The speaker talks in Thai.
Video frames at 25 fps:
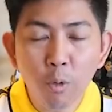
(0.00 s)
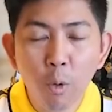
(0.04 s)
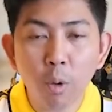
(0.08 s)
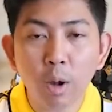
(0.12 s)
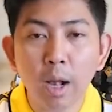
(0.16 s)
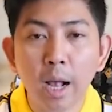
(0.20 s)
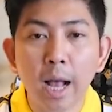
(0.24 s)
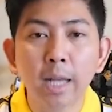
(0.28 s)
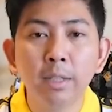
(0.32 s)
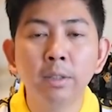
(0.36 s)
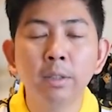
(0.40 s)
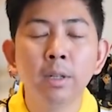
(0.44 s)
โฟ
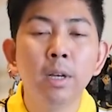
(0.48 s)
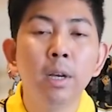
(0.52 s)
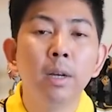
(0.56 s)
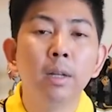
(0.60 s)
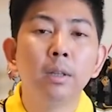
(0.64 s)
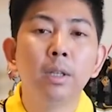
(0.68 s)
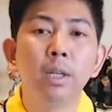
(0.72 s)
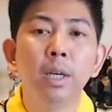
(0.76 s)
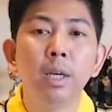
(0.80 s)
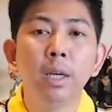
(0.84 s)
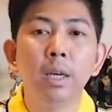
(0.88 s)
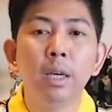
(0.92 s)
กัส
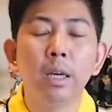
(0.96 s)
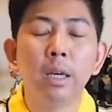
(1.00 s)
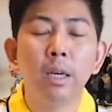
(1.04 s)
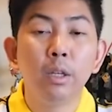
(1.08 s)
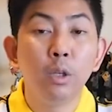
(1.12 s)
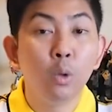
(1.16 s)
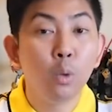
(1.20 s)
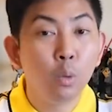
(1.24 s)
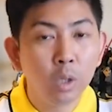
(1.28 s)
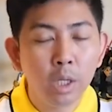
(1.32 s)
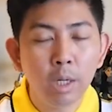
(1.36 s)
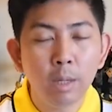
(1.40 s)
ที่
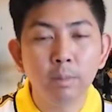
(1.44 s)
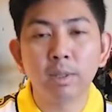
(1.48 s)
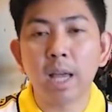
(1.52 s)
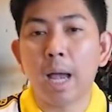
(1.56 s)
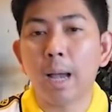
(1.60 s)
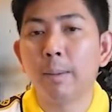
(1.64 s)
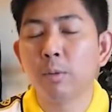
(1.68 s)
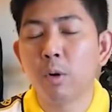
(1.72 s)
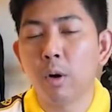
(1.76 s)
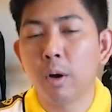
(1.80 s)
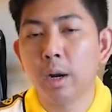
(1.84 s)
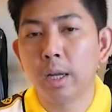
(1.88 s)
ยูที่ 1
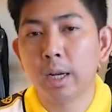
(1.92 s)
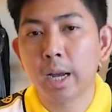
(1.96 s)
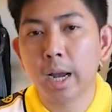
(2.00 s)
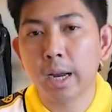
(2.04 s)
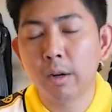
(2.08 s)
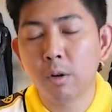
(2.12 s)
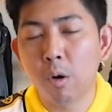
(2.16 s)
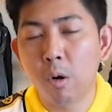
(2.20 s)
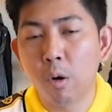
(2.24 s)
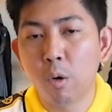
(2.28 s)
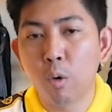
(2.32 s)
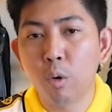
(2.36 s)
3 ก่อนและกั
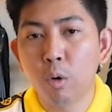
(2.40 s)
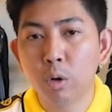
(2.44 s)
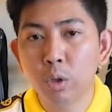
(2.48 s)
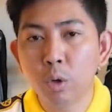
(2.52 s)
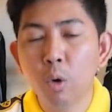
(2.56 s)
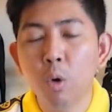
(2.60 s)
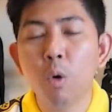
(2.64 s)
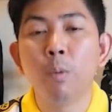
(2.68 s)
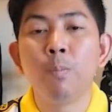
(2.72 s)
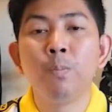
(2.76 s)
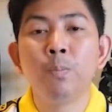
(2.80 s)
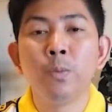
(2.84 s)
นของโคด
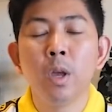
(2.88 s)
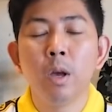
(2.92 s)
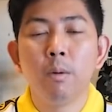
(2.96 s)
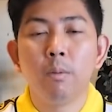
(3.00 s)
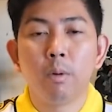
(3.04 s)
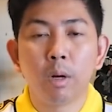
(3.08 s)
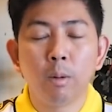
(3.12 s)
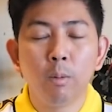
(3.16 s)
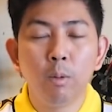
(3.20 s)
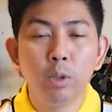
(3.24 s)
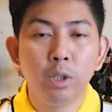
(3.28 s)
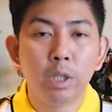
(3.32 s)
โย่งว
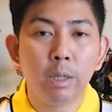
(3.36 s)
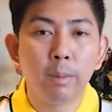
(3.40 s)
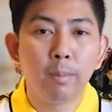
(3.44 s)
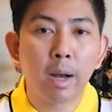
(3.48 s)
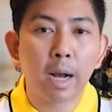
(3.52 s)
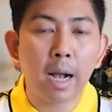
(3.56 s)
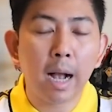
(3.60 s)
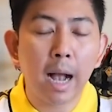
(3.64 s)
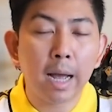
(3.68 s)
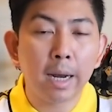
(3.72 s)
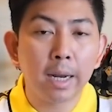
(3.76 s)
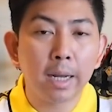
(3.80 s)
รวุฒิศรีมา
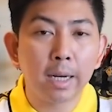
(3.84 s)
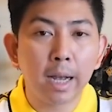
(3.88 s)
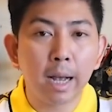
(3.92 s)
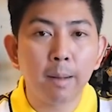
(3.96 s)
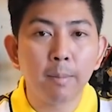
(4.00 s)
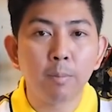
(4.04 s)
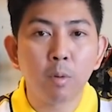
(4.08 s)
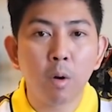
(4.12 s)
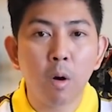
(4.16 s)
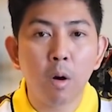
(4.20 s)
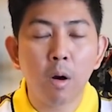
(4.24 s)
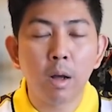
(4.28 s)
คัสนะครั
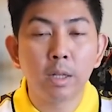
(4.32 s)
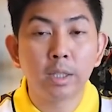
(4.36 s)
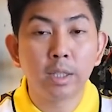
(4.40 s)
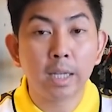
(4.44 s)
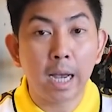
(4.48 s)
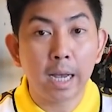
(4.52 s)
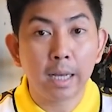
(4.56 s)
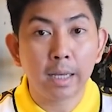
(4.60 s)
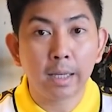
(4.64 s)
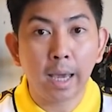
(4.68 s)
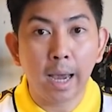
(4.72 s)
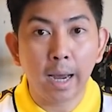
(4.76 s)
บ ก็
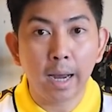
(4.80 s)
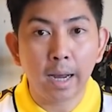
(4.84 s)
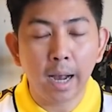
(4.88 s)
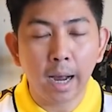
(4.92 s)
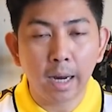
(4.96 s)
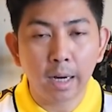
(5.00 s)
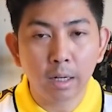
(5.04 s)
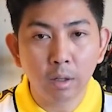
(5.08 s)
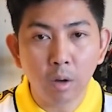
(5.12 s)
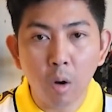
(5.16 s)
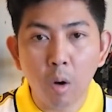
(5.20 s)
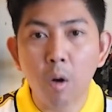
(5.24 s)
จะแข่ง
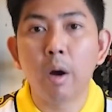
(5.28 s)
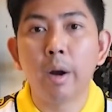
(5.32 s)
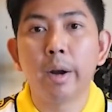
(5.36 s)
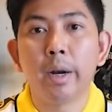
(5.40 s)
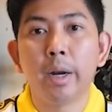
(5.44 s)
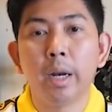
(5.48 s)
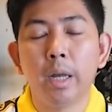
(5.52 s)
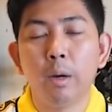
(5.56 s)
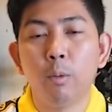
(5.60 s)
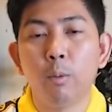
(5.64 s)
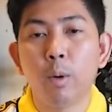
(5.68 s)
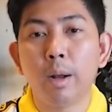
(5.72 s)
ขันก่อน
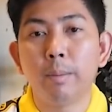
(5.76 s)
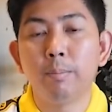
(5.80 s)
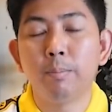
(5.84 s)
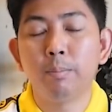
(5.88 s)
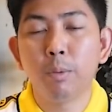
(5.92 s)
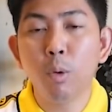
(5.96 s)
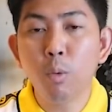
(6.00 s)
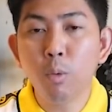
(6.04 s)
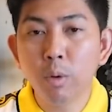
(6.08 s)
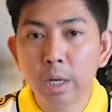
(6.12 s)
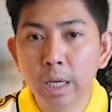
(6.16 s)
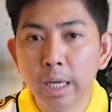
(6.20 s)
ในวัน
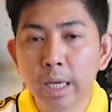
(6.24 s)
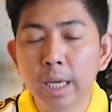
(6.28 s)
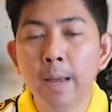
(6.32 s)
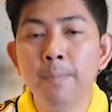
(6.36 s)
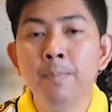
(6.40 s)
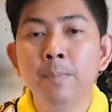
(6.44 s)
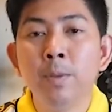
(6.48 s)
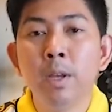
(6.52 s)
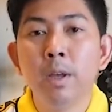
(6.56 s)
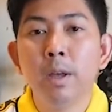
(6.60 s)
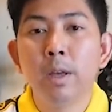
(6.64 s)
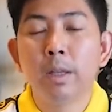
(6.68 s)
พรุ่งนี้
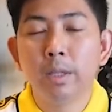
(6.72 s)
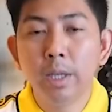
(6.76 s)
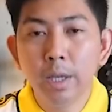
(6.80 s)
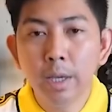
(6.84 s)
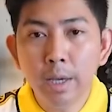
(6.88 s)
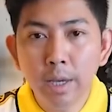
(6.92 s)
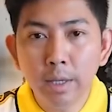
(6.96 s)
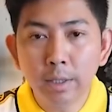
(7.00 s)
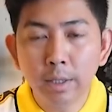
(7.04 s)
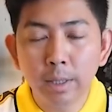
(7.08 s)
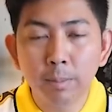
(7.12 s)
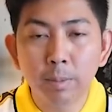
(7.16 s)

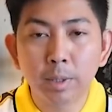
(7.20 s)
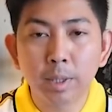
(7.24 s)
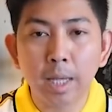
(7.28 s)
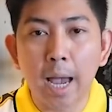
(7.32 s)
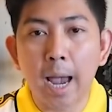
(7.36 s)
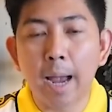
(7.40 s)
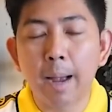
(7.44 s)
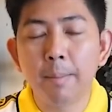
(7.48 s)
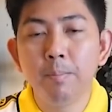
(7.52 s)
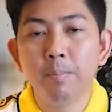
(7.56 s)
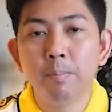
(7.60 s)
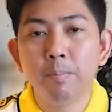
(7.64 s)

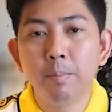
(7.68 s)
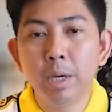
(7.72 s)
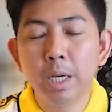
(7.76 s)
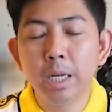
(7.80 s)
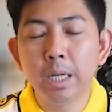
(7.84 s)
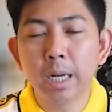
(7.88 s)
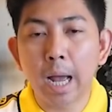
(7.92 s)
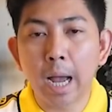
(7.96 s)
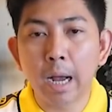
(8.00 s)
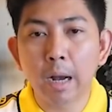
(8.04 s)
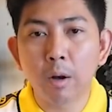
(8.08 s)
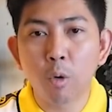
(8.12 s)
23 มี
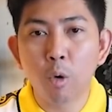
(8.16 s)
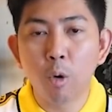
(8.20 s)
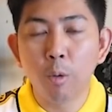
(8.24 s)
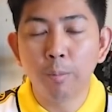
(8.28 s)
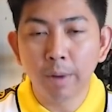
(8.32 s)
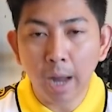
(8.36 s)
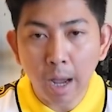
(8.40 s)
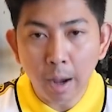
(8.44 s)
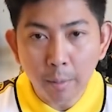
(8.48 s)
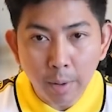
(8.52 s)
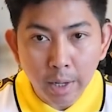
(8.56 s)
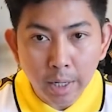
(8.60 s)
นาคม
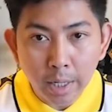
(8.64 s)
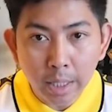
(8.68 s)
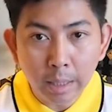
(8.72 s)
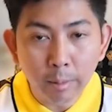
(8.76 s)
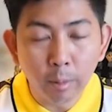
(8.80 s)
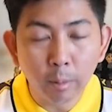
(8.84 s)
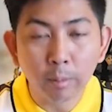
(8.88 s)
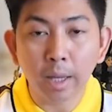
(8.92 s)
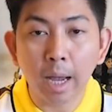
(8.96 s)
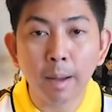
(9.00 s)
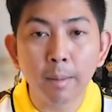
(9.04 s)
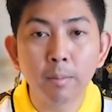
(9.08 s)
ณนะวันนี้ที่
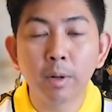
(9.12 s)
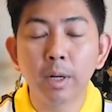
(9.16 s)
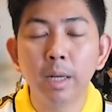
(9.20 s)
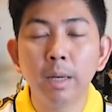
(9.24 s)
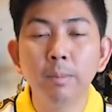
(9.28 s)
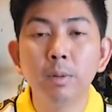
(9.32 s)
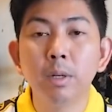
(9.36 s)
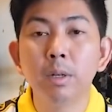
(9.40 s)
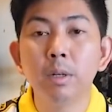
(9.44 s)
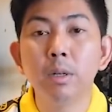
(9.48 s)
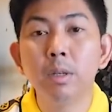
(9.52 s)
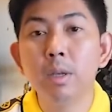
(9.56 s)
ผมทำคลิ
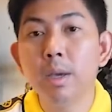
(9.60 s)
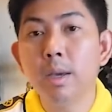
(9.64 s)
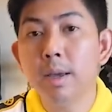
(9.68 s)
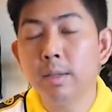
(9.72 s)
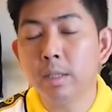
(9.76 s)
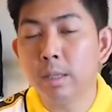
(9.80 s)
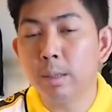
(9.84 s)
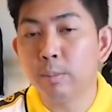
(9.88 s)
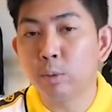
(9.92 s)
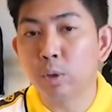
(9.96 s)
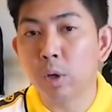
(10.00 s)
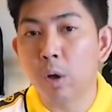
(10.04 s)
ปคือ
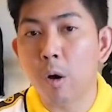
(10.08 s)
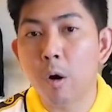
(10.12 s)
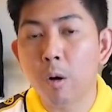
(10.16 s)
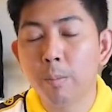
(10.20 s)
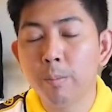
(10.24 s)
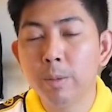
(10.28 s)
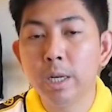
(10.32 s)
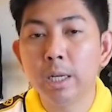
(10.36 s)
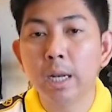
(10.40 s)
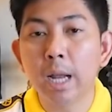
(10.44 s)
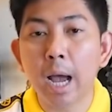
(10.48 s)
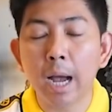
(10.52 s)

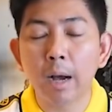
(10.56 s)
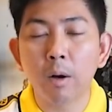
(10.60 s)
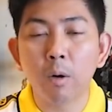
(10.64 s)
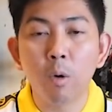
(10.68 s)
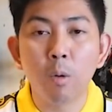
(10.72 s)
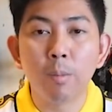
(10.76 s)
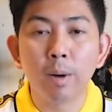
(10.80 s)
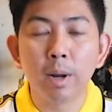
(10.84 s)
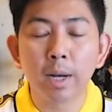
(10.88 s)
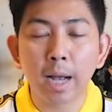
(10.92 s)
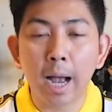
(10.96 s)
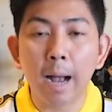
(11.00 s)
22 มีนาค
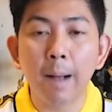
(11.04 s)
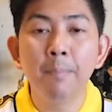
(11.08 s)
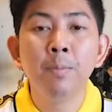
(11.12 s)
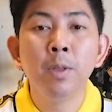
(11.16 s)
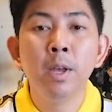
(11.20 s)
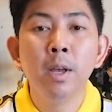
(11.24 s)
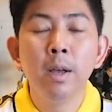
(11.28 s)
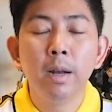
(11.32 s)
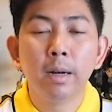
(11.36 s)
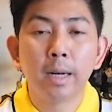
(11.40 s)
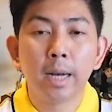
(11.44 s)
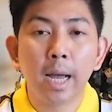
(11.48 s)
มนะครับ
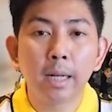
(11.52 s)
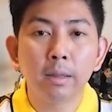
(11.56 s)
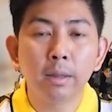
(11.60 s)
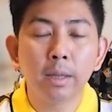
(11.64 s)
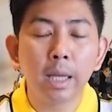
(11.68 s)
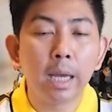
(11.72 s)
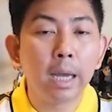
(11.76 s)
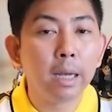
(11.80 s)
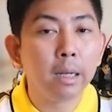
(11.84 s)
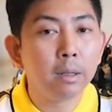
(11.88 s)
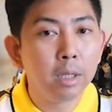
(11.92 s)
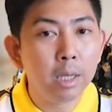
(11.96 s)
นัก
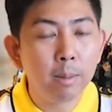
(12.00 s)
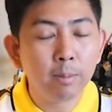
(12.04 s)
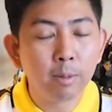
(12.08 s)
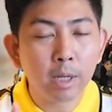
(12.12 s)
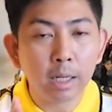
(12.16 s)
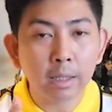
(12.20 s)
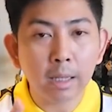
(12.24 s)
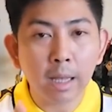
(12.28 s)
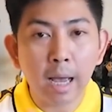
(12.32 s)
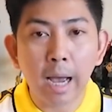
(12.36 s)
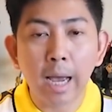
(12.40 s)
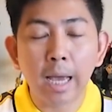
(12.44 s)
เตะทีม
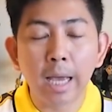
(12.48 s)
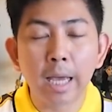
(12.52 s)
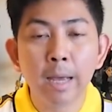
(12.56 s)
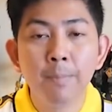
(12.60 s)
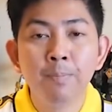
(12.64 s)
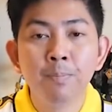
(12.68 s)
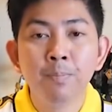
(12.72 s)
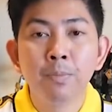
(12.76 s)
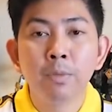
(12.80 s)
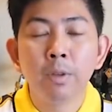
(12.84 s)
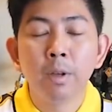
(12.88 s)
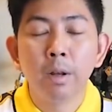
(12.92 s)
ชาติไทย
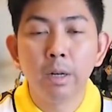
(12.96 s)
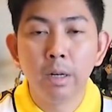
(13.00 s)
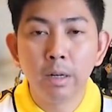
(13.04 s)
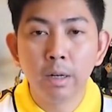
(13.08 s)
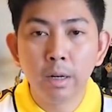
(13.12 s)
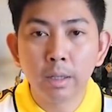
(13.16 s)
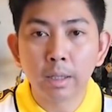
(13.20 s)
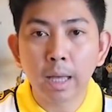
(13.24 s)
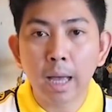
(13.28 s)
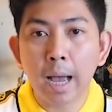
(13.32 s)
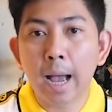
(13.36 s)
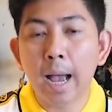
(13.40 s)
เดิ
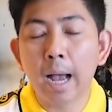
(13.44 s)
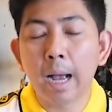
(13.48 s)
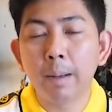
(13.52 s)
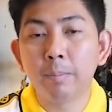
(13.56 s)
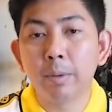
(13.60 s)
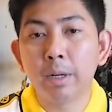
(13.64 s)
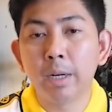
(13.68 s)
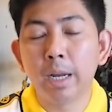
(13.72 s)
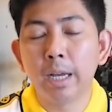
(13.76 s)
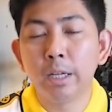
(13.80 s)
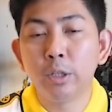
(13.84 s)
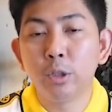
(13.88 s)
นทาง
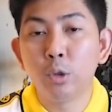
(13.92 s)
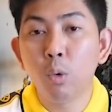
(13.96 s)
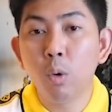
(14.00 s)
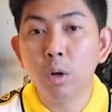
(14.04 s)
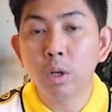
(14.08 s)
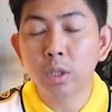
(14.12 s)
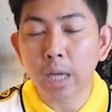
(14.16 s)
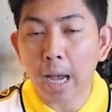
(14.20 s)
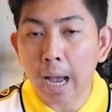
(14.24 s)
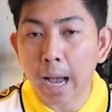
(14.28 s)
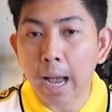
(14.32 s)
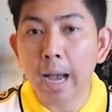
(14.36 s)
ไปในช่วง
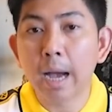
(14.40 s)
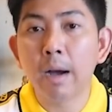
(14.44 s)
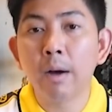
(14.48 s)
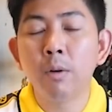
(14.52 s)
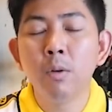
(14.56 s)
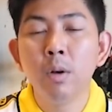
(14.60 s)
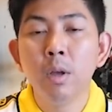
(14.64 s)
เช้า